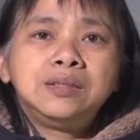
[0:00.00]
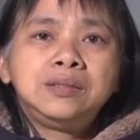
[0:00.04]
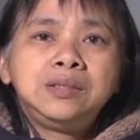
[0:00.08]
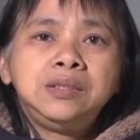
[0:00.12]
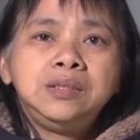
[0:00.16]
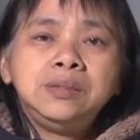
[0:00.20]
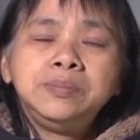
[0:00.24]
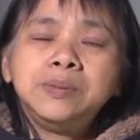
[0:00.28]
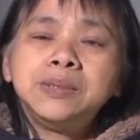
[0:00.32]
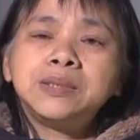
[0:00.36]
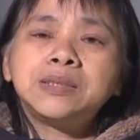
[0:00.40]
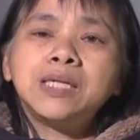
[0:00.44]

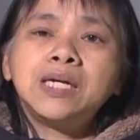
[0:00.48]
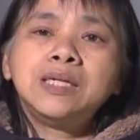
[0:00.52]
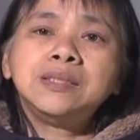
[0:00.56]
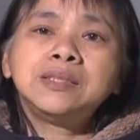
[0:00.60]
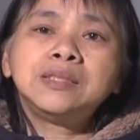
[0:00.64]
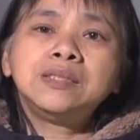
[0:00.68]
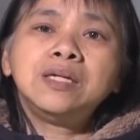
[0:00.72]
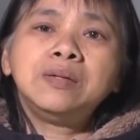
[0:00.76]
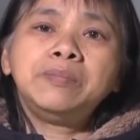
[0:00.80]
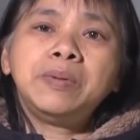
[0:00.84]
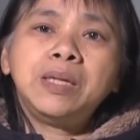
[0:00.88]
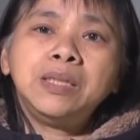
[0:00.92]
基本上
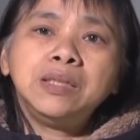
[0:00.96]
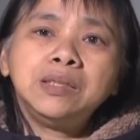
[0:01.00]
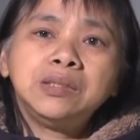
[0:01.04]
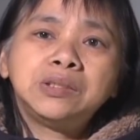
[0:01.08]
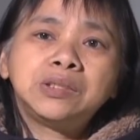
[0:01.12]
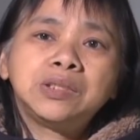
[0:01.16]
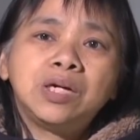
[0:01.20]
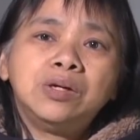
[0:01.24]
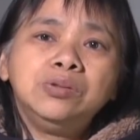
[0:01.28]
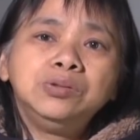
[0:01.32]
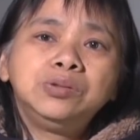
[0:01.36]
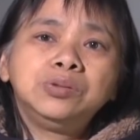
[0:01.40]
现在每一个
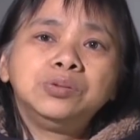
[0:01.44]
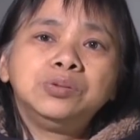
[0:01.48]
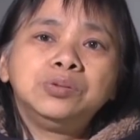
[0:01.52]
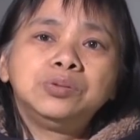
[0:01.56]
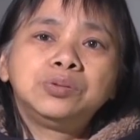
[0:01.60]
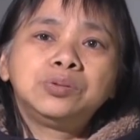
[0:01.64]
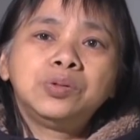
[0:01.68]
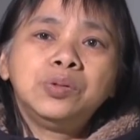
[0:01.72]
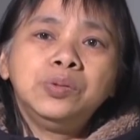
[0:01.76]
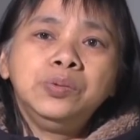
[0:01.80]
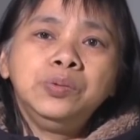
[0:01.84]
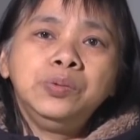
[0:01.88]
小组
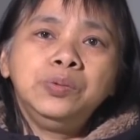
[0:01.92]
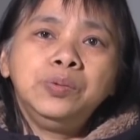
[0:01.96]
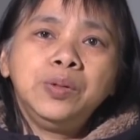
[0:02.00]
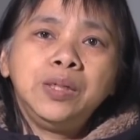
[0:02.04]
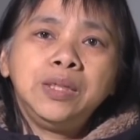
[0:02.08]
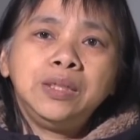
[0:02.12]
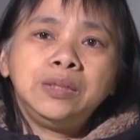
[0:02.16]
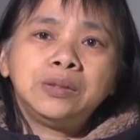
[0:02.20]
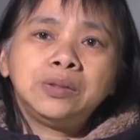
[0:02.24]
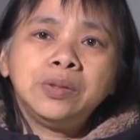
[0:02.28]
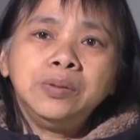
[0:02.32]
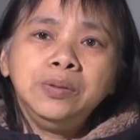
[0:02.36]
都
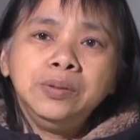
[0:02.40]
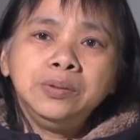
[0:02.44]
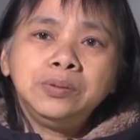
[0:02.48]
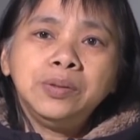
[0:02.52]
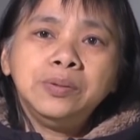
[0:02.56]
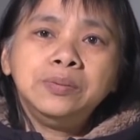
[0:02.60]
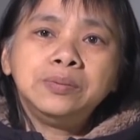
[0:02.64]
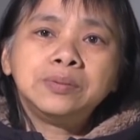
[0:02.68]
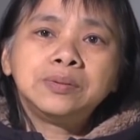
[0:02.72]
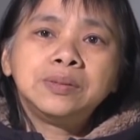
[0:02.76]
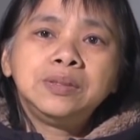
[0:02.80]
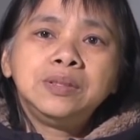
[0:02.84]
会推
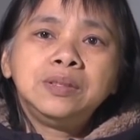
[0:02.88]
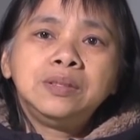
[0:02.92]
动